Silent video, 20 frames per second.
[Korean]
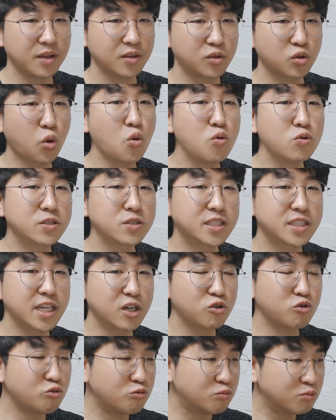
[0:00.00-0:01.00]

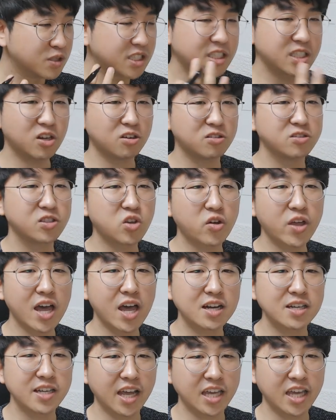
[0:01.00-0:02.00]
통째로 움직이려는
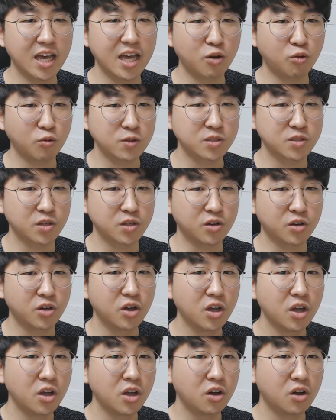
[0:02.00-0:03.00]
성향을 얘기하고 있어요.
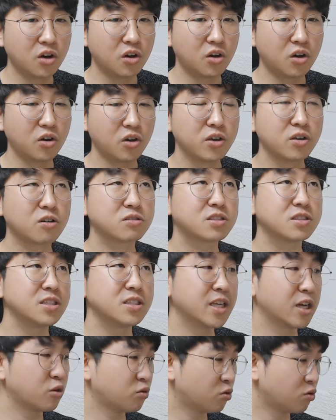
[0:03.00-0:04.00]
어, 이것을
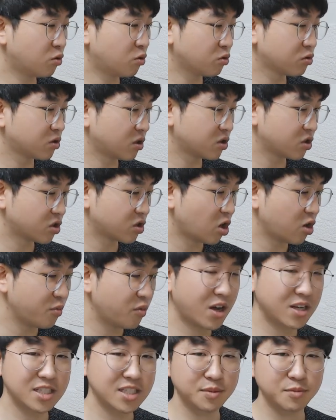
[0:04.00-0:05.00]
예로 들어서
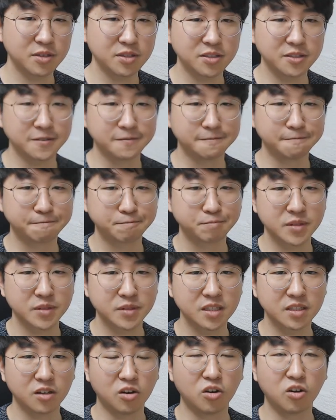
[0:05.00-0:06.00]
설명하자면은
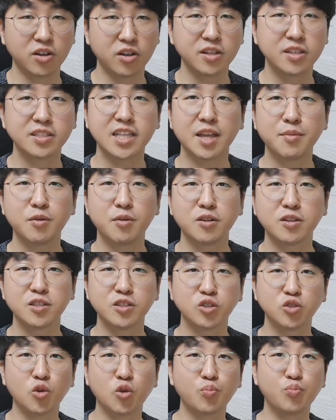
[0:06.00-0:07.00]
어,
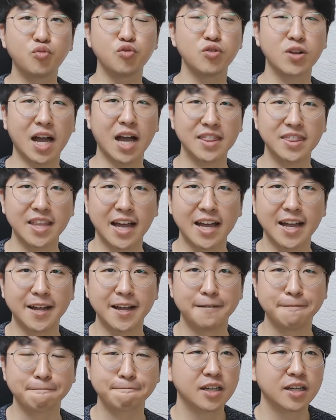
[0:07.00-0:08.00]
이를테면은 소풍을
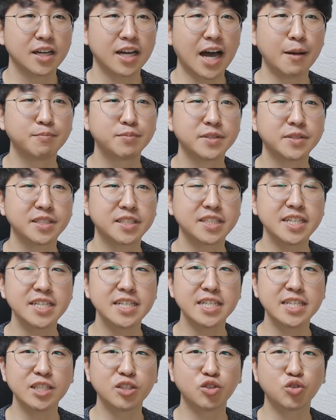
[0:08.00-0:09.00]
간다.
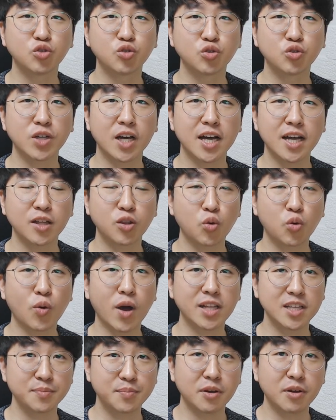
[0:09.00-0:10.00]
갑진일주가
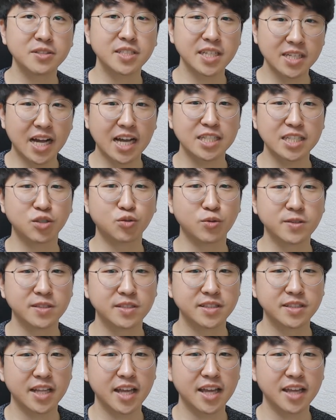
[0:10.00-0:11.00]
똑같은 편제를 가지고
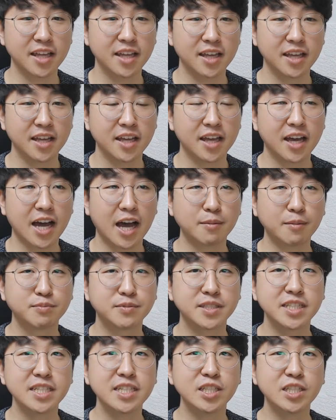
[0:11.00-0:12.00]
있는데
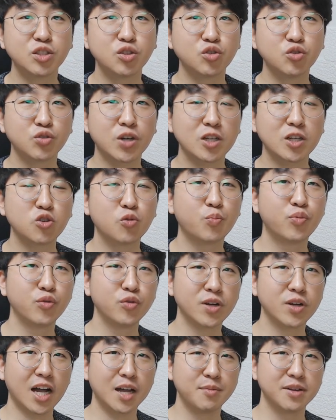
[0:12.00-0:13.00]
갑진일주가
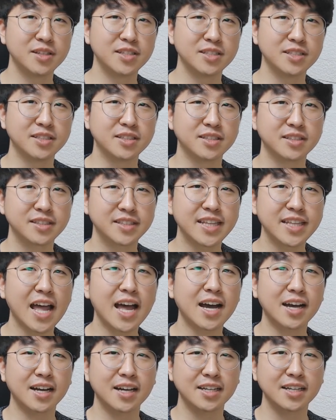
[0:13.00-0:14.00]
소풍을 가면은
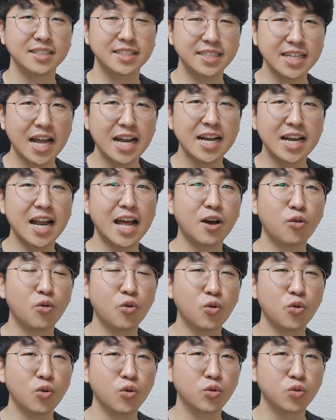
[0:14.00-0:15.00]
딱
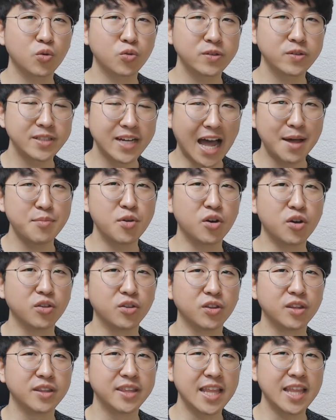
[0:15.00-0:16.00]
쌀하고 또는
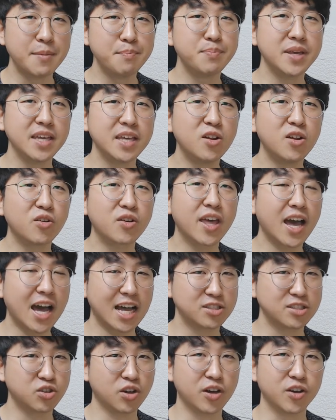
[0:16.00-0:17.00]
라면, 냄비 이렇게
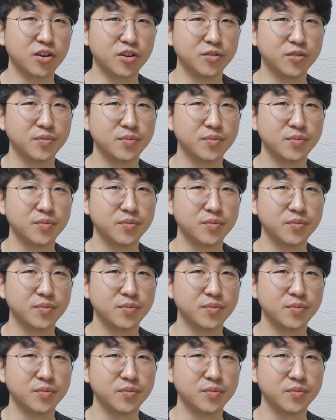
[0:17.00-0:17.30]
가져가요.